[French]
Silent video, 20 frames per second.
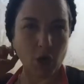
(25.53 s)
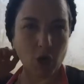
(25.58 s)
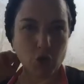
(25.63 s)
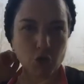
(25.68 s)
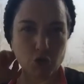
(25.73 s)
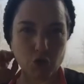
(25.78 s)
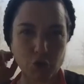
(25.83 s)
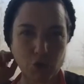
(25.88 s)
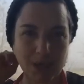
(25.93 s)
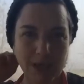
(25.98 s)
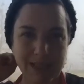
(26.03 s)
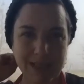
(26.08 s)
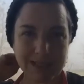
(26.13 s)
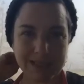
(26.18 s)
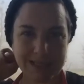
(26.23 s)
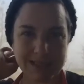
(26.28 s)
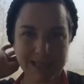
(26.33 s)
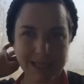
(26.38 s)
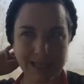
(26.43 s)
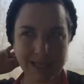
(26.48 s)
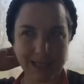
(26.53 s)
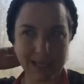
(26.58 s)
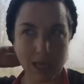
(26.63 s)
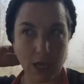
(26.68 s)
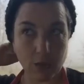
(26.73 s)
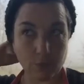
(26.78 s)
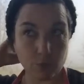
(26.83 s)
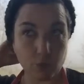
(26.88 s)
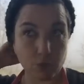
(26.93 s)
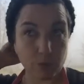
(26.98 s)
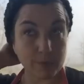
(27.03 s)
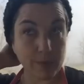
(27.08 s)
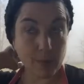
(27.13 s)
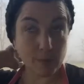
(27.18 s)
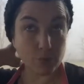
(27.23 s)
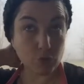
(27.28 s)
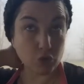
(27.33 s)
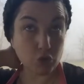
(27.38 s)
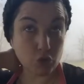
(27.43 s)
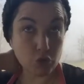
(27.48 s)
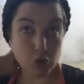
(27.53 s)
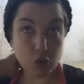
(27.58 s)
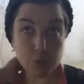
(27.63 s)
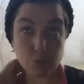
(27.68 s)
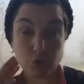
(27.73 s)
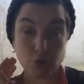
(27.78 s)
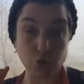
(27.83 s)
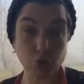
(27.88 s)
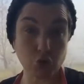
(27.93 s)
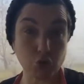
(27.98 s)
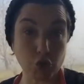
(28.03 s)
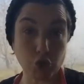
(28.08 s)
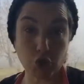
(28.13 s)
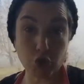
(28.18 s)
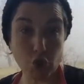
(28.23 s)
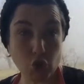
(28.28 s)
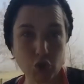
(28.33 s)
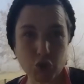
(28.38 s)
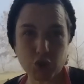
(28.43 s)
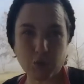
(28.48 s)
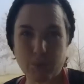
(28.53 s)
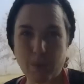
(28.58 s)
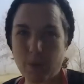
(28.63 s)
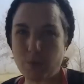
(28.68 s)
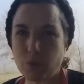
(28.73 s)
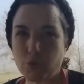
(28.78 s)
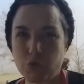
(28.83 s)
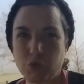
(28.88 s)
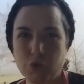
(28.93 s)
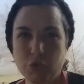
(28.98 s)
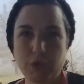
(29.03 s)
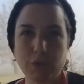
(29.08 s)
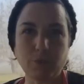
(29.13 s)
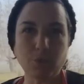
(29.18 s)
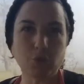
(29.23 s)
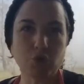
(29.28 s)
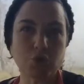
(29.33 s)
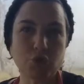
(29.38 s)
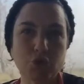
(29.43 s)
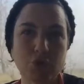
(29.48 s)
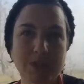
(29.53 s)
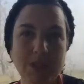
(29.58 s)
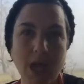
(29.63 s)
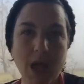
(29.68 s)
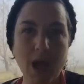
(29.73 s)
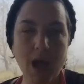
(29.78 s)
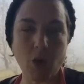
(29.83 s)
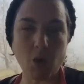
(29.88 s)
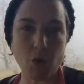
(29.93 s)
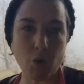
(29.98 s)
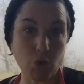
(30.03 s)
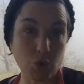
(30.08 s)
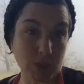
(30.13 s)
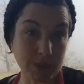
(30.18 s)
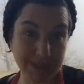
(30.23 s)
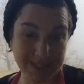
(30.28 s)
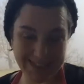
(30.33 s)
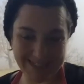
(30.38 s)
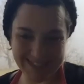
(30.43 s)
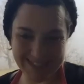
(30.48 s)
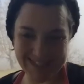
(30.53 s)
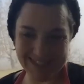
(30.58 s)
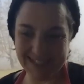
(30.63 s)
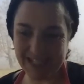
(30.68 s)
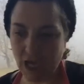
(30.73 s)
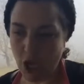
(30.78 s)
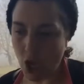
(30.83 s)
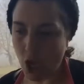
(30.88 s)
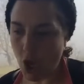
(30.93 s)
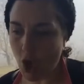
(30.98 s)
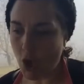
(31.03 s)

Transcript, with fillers: Euh, sur Instagram, c'est pas possible. Sur TikTok, c'est pas possible. Donc ce sera euh, ici.